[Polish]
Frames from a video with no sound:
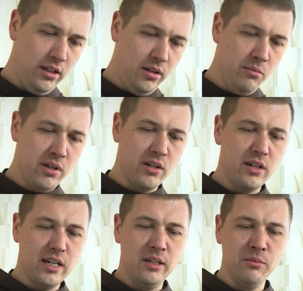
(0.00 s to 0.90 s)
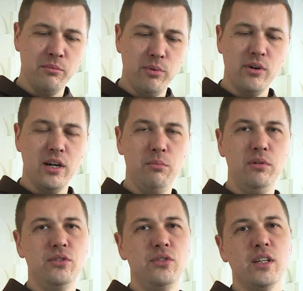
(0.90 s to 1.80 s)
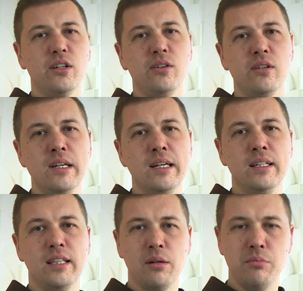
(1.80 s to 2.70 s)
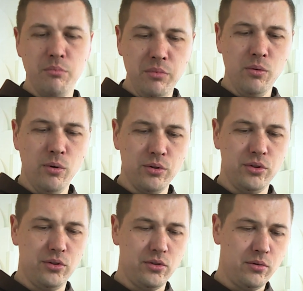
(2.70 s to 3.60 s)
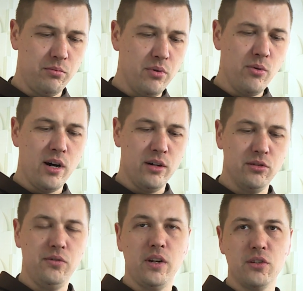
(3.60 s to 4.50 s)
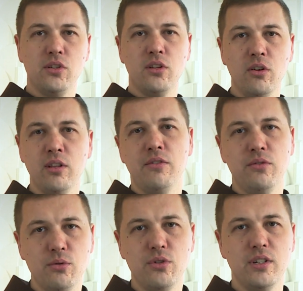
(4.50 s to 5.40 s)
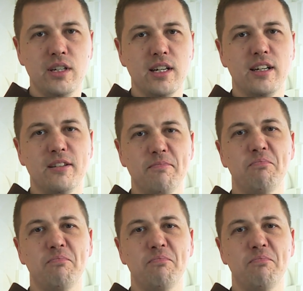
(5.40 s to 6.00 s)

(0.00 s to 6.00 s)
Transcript: I my kochajmy Boga i bliźniego, tak by miłość była odzwierciedlona w uczynkach.